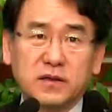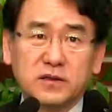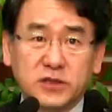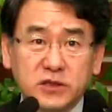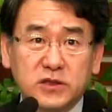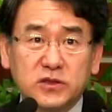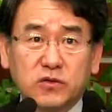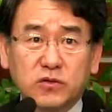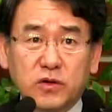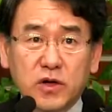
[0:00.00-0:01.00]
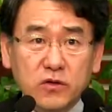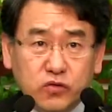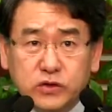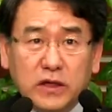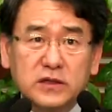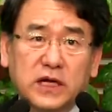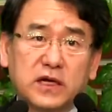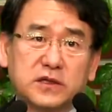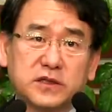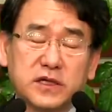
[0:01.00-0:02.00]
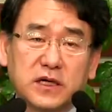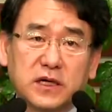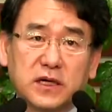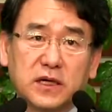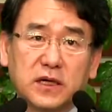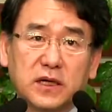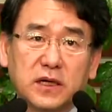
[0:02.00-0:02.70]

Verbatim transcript: 실질적으로 구타를 당했으니까.